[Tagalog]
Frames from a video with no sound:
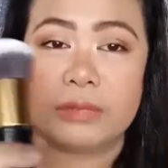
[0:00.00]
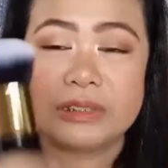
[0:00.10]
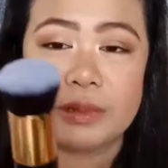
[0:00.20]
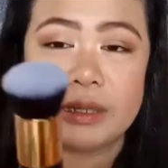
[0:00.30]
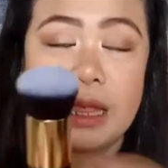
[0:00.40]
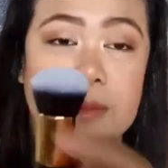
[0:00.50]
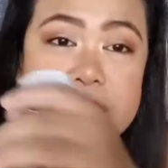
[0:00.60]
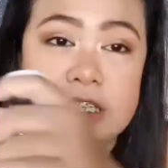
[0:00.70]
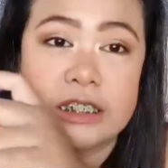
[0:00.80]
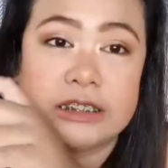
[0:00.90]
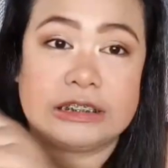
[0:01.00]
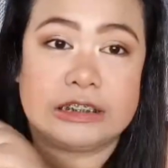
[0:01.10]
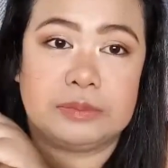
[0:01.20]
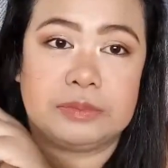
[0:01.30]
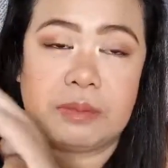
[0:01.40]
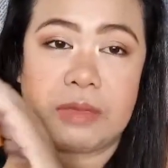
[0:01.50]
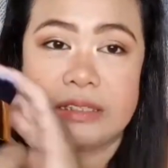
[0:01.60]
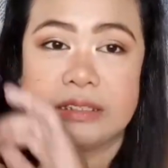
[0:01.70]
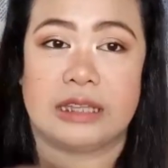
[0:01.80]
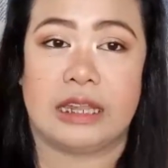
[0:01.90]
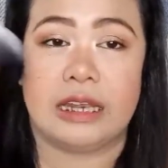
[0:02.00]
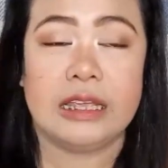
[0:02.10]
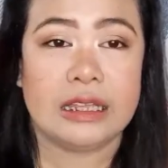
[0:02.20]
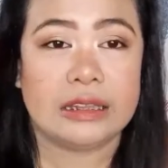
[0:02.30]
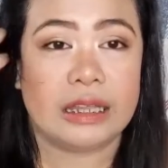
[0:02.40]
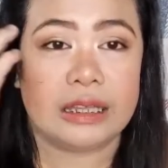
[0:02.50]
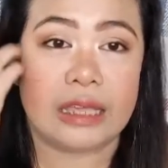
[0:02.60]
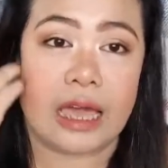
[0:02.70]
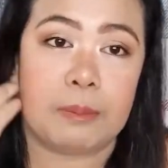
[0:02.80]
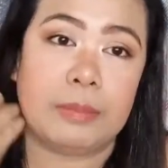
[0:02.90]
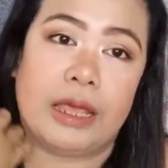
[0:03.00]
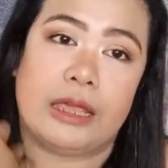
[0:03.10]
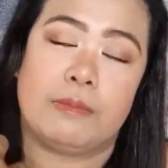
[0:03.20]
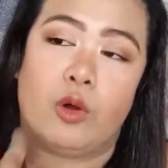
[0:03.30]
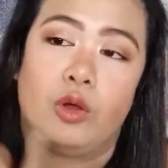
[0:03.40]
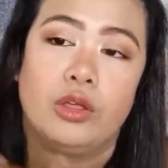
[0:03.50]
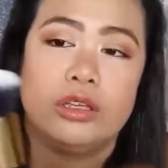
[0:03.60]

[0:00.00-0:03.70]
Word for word: Mas madami siyang nasisip-sip kaysa sa na i-apply mo.